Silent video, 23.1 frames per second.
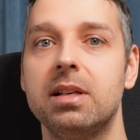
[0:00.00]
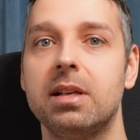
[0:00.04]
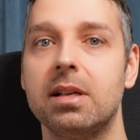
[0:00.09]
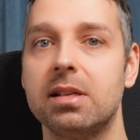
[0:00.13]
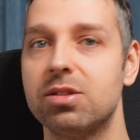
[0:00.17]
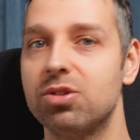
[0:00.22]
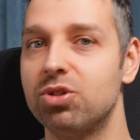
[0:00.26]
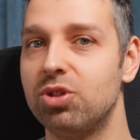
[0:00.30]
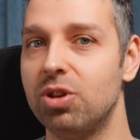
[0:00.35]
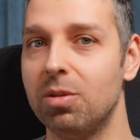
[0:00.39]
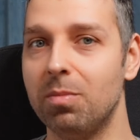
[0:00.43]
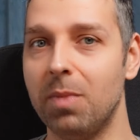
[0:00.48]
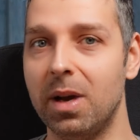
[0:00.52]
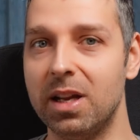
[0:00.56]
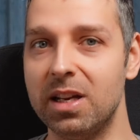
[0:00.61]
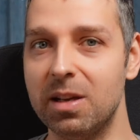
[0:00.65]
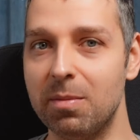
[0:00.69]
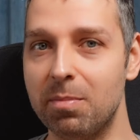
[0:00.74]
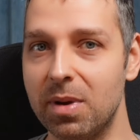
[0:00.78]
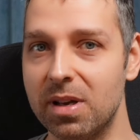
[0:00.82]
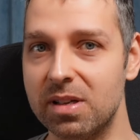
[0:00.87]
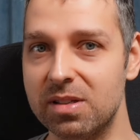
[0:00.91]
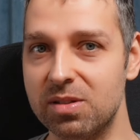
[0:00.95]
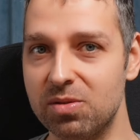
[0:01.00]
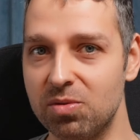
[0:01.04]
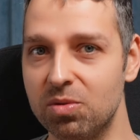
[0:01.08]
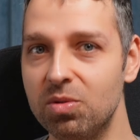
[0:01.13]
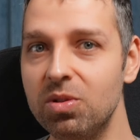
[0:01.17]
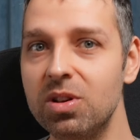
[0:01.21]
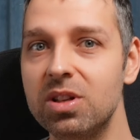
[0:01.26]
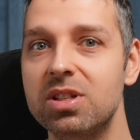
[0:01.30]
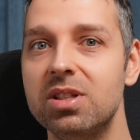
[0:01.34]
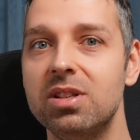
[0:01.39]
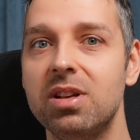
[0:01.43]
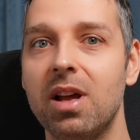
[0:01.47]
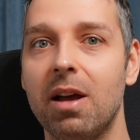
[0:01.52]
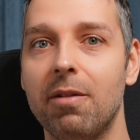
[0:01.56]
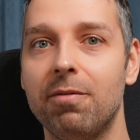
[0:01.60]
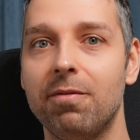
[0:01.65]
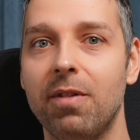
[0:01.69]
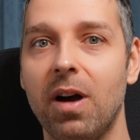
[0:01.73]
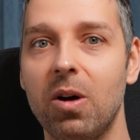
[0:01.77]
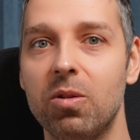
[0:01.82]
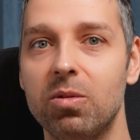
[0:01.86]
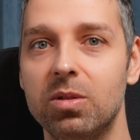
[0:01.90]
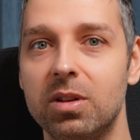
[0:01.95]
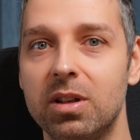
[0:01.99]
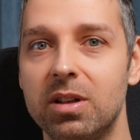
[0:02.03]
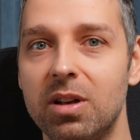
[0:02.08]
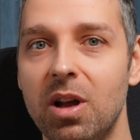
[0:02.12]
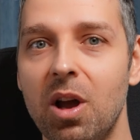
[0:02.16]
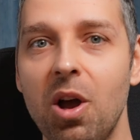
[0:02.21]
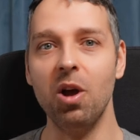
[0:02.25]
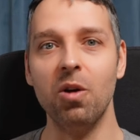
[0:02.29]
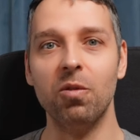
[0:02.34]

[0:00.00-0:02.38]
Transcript: Das sind hier meine persönlichen Erfahrungen.